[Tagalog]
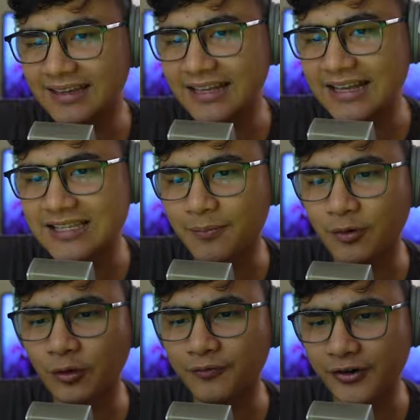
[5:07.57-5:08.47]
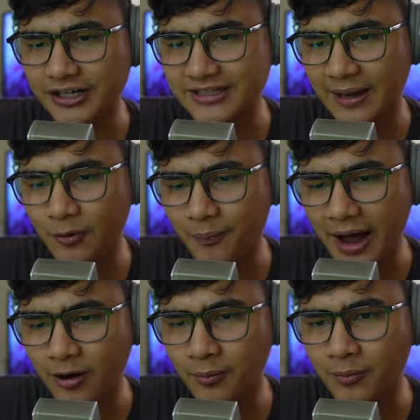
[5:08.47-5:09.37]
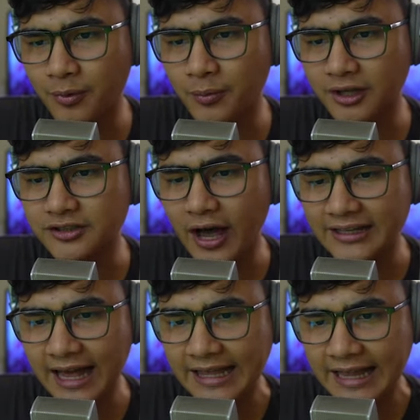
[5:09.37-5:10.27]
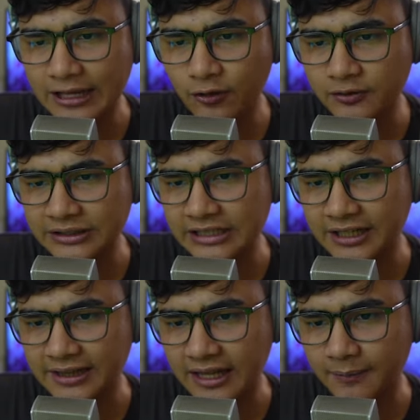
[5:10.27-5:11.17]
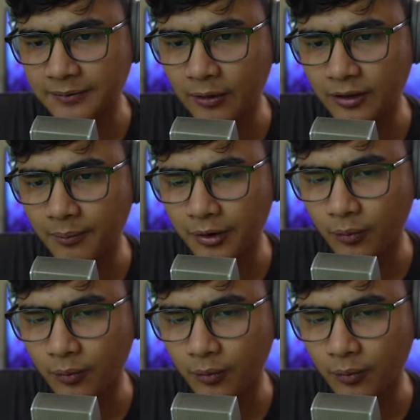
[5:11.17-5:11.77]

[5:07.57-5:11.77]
Iniisip ko nung first time kung paano mabubukas at ayan na yung secret tape now number